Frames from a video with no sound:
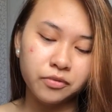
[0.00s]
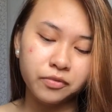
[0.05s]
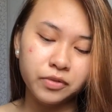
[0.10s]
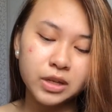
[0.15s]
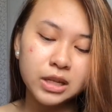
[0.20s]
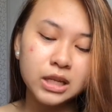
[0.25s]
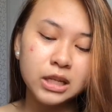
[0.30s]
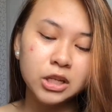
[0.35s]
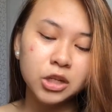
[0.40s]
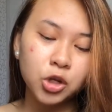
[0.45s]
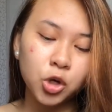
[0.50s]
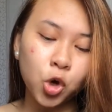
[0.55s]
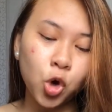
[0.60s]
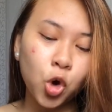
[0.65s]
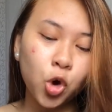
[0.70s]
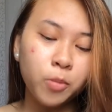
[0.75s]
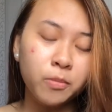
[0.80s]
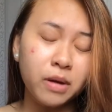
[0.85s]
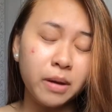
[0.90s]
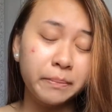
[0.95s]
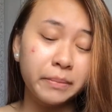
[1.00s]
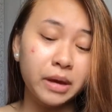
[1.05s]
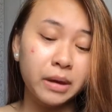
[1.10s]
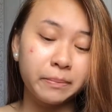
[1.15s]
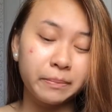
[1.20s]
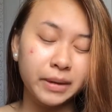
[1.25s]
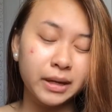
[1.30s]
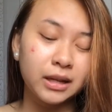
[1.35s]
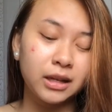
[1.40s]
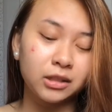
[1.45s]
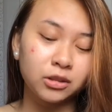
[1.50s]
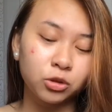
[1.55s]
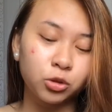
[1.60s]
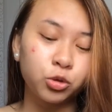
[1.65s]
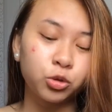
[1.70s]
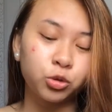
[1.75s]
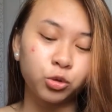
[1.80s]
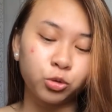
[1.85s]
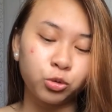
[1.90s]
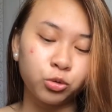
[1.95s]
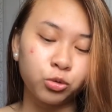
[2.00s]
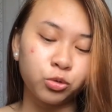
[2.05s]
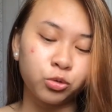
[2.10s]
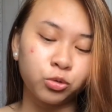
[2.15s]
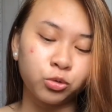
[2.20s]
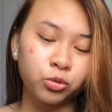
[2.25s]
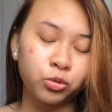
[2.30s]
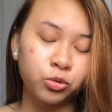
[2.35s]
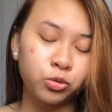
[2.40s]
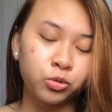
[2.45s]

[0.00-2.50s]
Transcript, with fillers: Feeling ko, mapepegan ko tong